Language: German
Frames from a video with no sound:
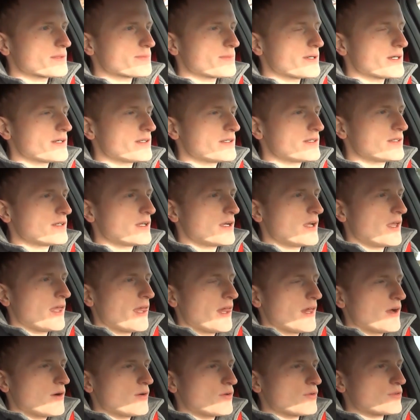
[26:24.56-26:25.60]
ich mal.
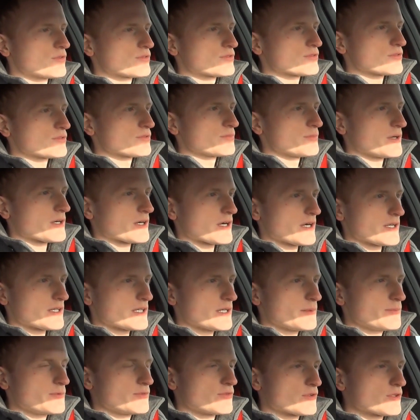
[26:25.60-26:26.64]
Und, und man kann
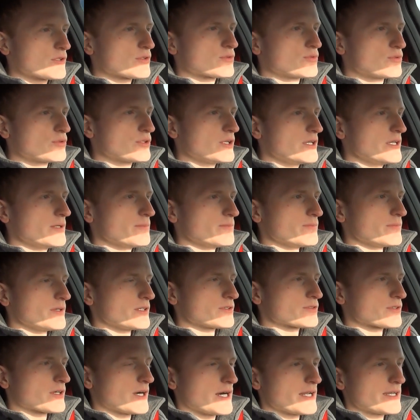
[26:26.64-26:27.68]
damit wirklich gut leben.
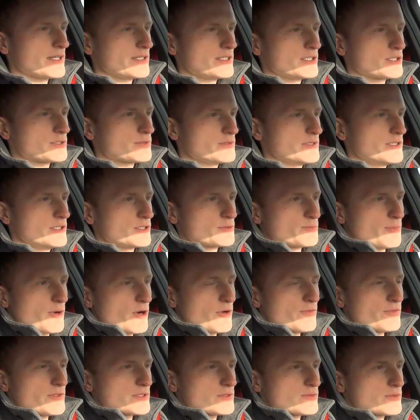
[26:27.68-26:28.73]
Also gerade die, die
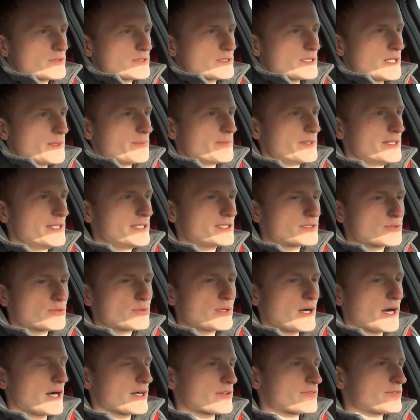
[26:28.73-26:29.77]
Sportversion ist damit nicht
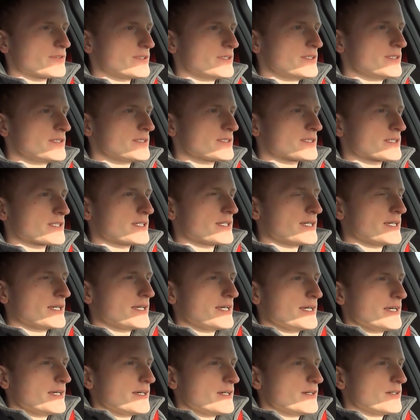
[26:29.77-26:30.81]
zu hart, finde ich.
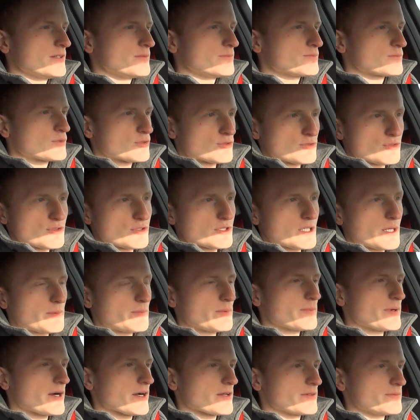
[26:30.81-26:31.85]
Ähm, das, das kann
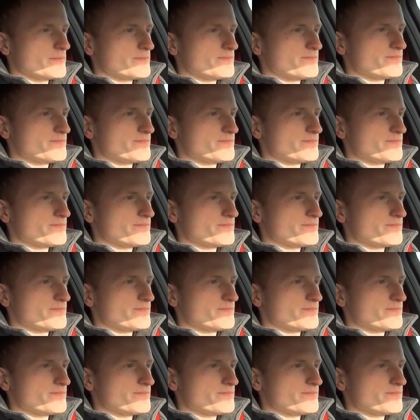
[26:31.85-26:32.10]
man machen.